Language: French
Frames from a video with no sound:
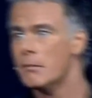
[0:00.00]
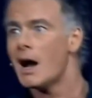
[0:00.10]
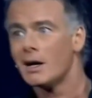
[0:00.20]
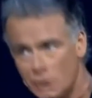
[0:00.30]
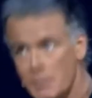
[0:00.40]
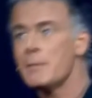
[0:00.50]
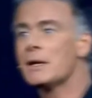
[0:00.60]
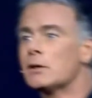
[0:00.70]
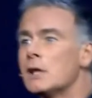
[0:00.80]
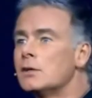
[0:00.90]
homme à 2000
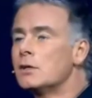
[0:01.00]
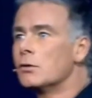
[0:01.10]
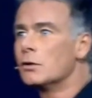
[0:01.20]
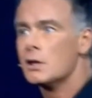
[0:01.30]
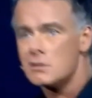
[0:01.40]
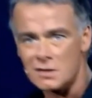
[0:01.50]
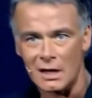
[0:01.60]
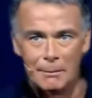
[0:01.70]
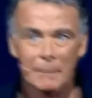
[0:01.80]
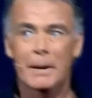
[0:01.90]
mètres d'altitude,
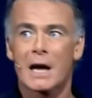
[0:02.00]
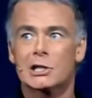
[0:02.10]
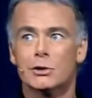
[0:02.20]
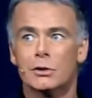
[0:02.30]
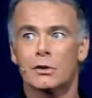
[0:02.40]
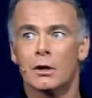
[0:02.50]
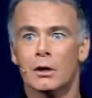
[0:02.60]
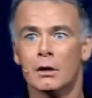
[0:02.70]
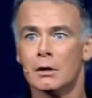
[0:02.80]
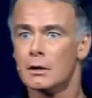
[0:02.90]
s'il n'a pas de parachute,
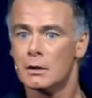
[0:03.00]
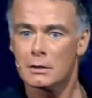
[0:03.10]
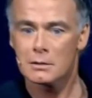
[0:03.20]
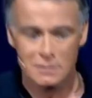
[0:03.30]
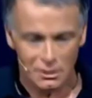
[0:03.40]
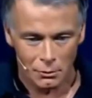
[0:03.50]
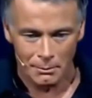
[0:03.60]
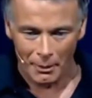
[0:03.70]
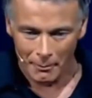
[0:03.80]
c'est une